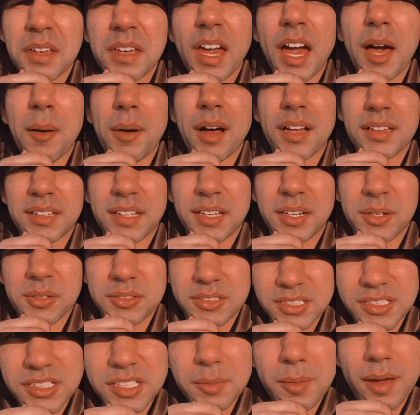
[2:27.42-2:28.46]
क्या बात कर रहे हो
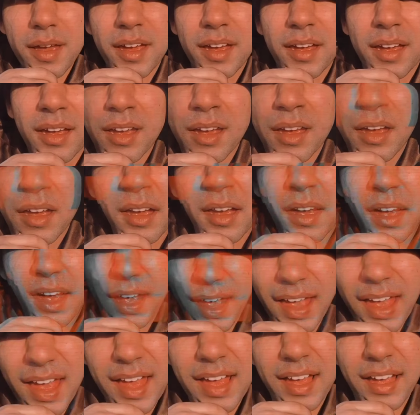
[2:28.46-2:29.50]
सच्ची में
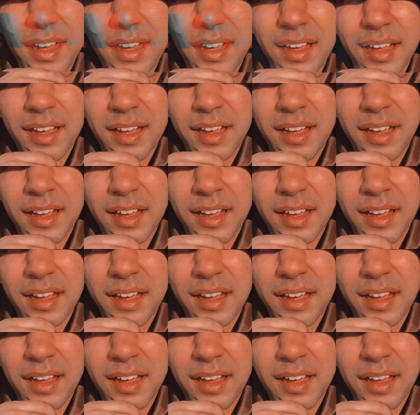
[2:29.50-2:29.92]
है